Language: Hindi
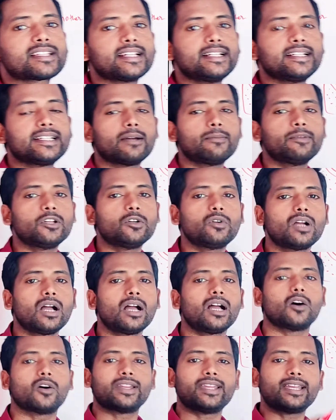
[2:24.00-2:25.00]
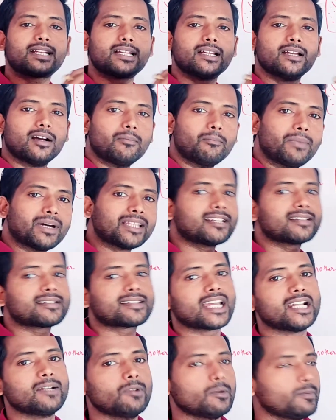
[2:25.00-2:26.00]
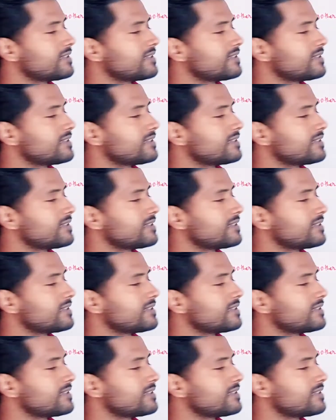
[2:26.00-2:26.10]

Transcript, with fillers: प्लेसेंटा भी होगा और एक मदर साइड